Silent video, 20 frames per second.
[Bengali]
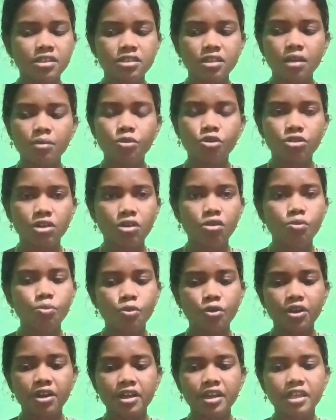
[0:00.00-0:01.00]
দেখিয়েছিলাম ওটাও
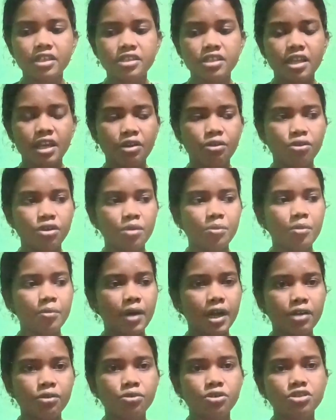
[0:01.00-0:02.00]
পরে নিয়েছি এখন আমি
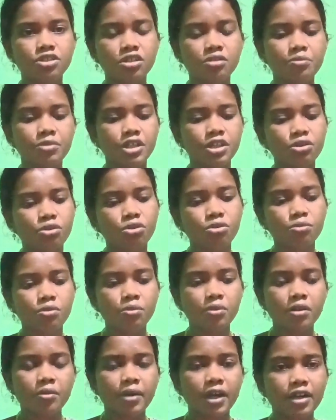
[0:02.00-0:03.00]
বার করেছিলাম ভিডিও
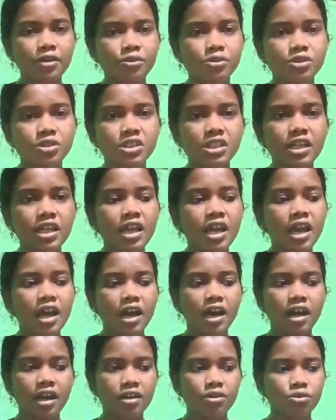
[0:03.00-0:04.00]
করবো বলে বার করেছি
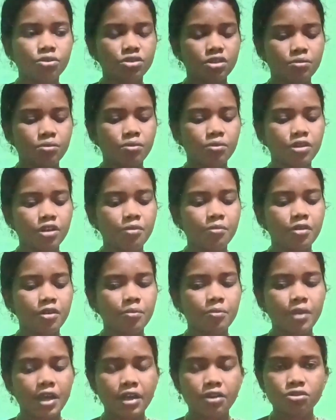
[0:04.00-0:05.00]
আর গোছাবো বলে
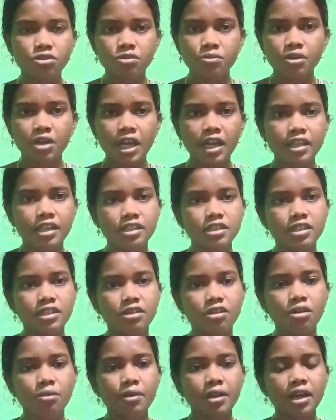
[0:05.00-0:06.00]
মানে ব্যাগ গোছাবো কালকে
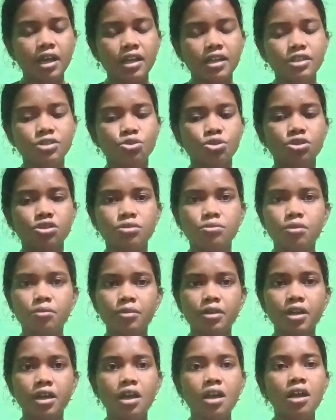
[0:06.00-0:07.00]
যেতে হবে কালকে চলে যাবো
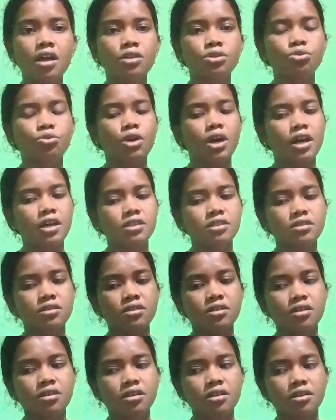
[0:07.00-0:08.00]
আমরা তো আজ
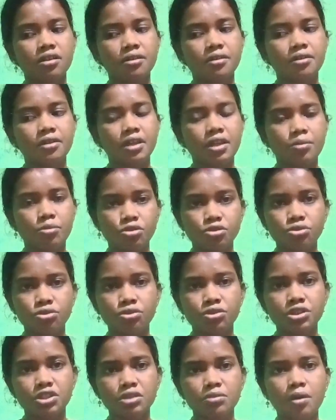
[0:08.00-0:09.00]

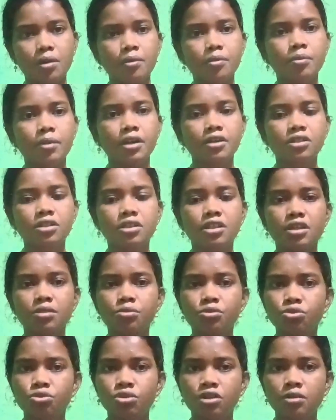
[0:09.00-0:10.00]
এবছর হচ্ছে বাপের বাড়িতে
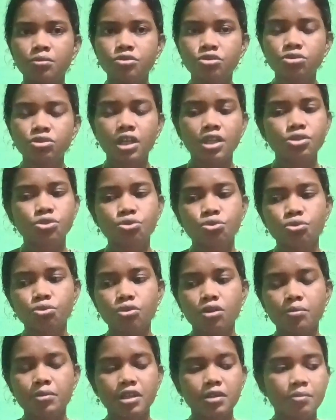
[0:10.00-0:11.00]
দেখবে দুর্গা পুজো তার জন্য
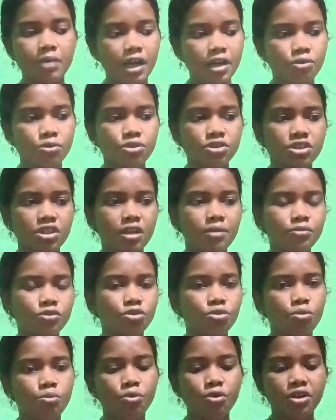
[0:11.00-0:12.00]
আমি বার করেছিলাম
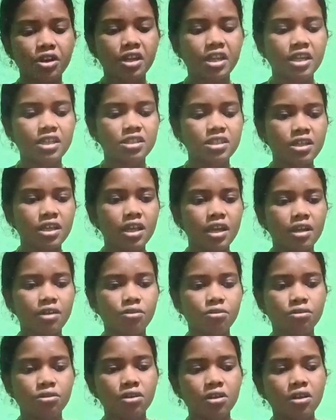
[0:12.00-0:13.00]
তো পরে নিয়েছে
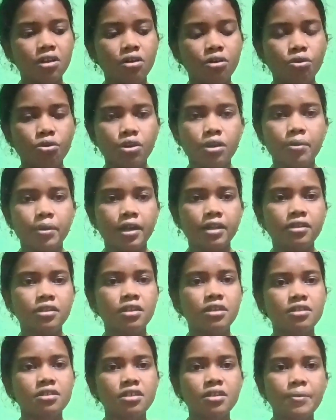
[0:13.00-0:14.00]
এখন ওকে ভাত
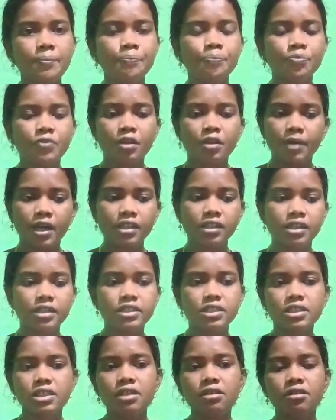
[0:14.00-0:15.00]
দিয়েছি ভাত
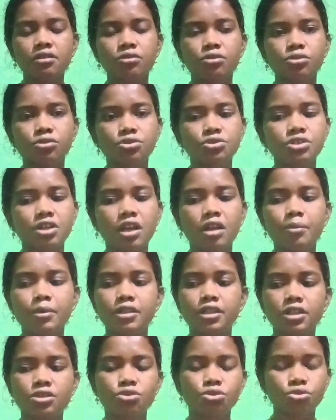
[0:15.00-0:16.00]
খাচ্ছে হয়তো
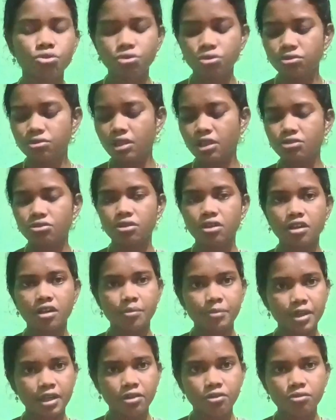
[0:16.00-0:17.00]
জ্বালাবে তার জন্য তার জন্য
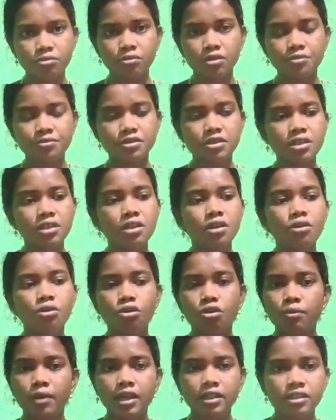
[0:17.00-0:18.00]
আমি এখন ভাবছি
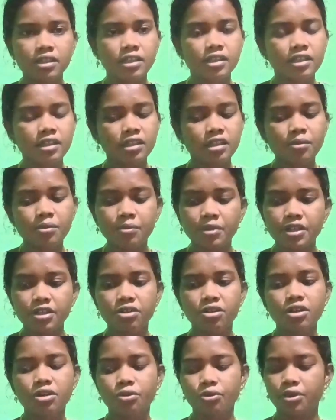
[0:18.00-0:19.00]
ও ভাত খেতে খেতে আমি
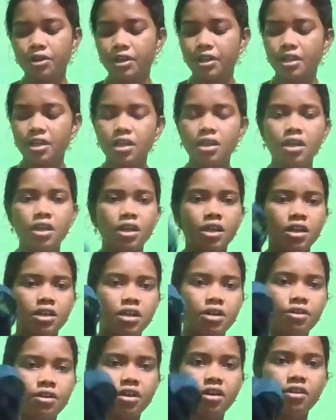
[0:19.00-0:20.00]
ভিডিওটা করে নিই
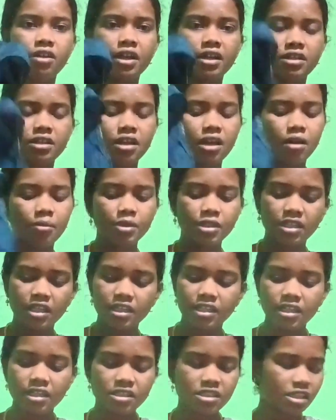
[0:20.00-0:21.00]
এটা হয়ে গেলে একটা আমি
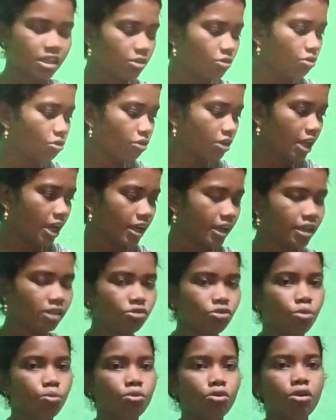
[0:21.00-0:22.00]
দেখিয়েছি এগুলোকে আগে
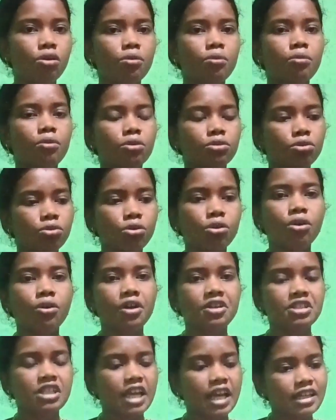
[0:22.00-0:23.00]
তবুও কতগুলো
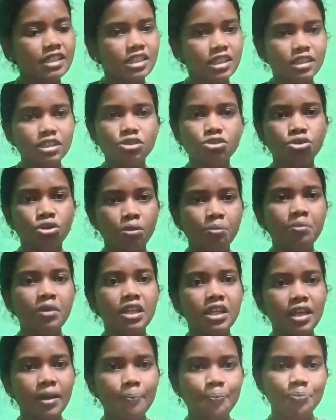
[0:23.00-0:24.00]
হয়েছে একসাথে সব
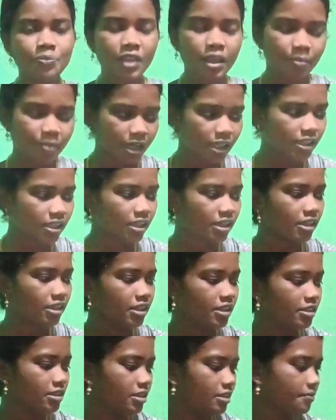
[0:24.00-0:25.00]
মিলিয়ে মানে
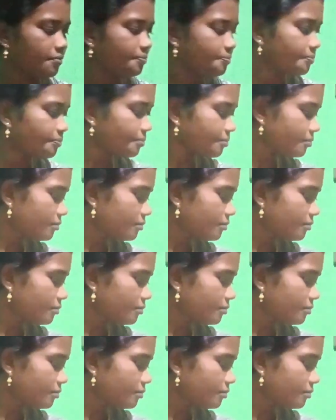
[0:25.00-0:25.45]
দেখিয়ে দিচ্ছি